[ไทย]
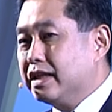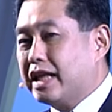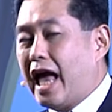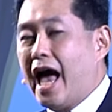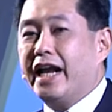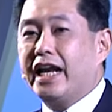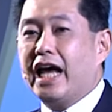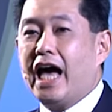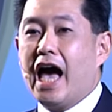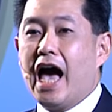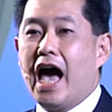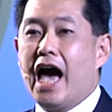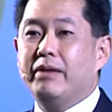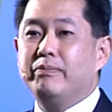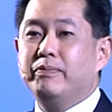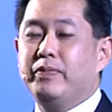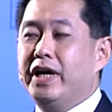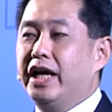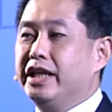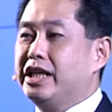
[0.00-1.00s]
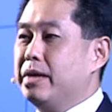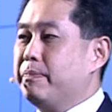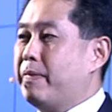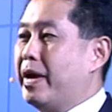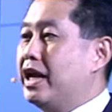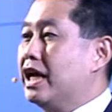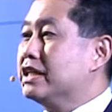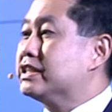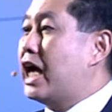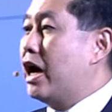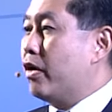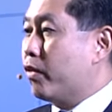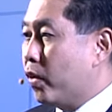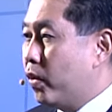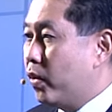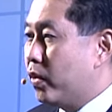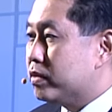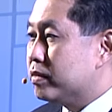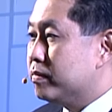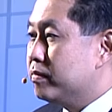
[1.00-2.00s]
ทานอาหารเพื่อที่ไปรักษาโร
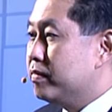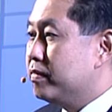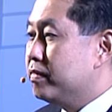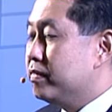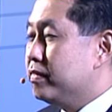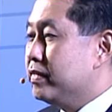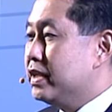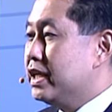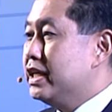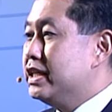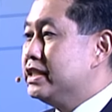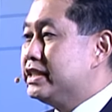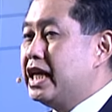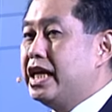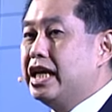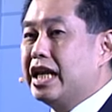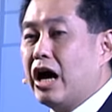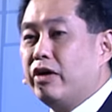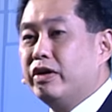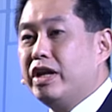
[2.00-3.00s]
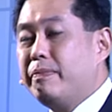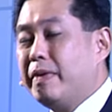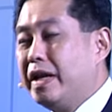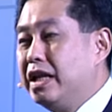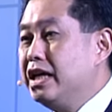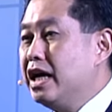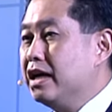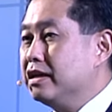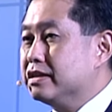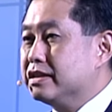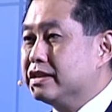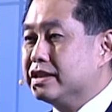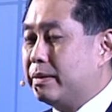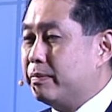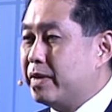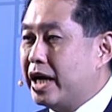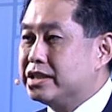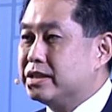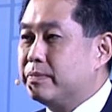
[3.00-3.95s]
คสิ่งเหล่านี้เป็นเรื่องสำคัญ